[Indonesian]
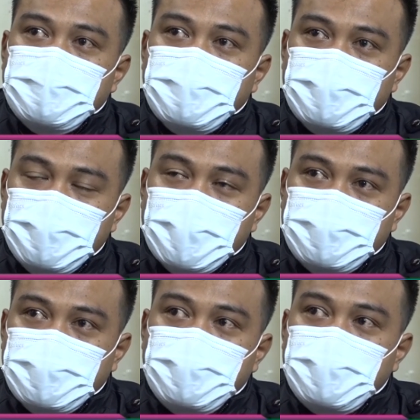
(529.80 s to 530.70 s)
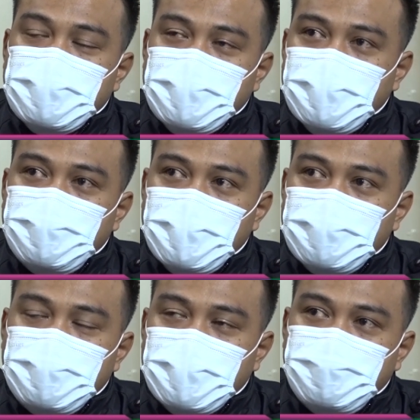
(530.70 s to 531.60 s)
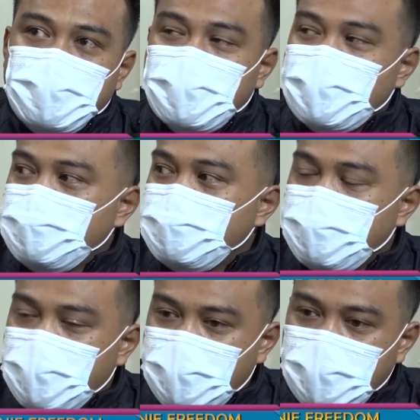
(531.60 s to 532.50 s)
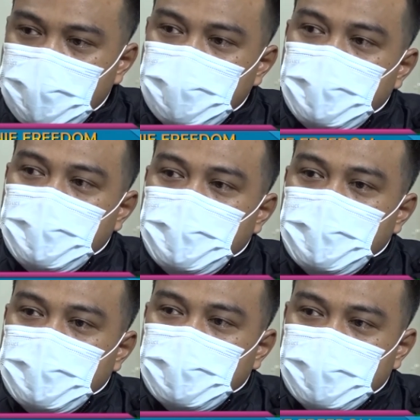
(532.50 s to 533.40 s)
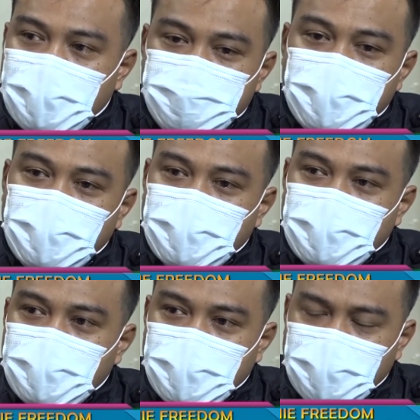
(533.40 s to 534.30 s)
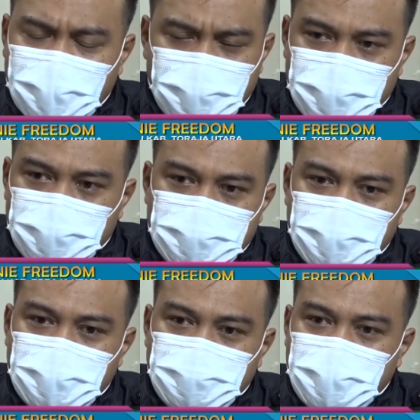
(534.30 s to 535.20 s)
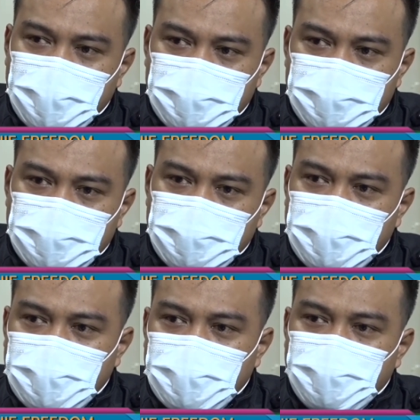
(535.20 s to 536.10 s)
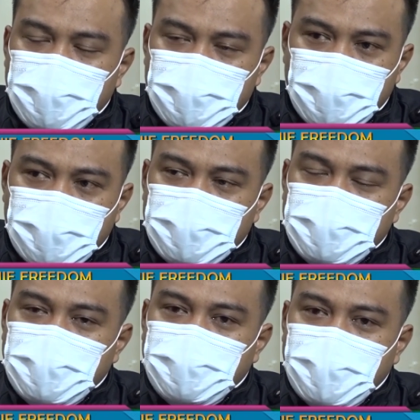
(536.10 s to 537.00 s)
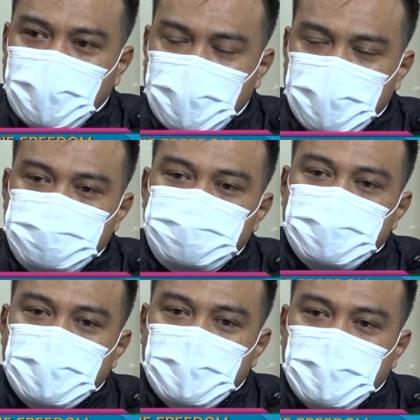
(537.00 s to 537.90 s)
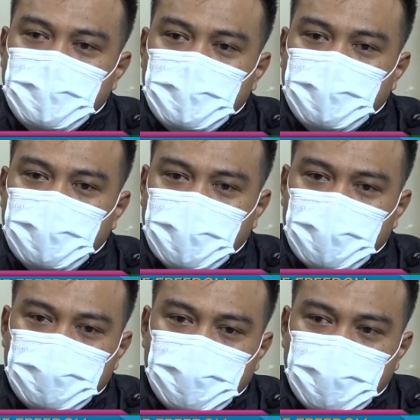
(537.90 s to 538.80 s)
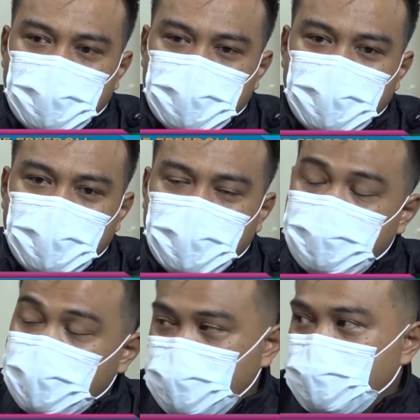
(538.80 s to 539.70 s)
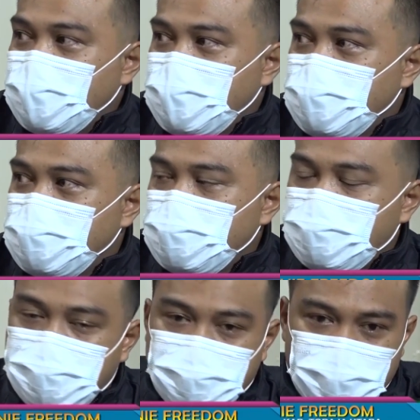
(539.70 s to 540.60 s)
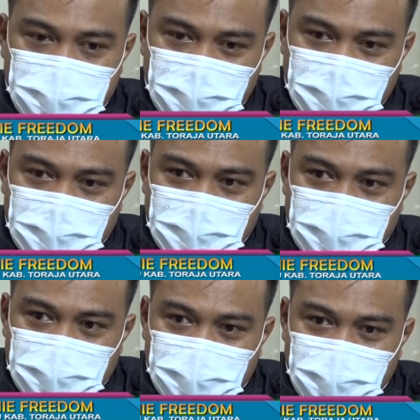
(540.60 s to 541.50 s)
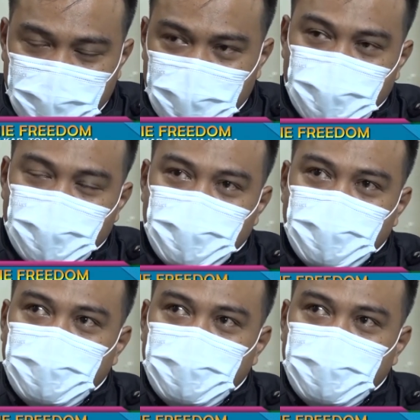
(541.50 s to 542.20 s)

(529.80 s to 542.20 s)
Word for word: petugas-petugas yang melakukan pendataan pemilih sampai dengan hari ini kami terus melakukan eh, monitoring setiap hari. Mereka sudah bekerja dengan maksimal Ambil contoh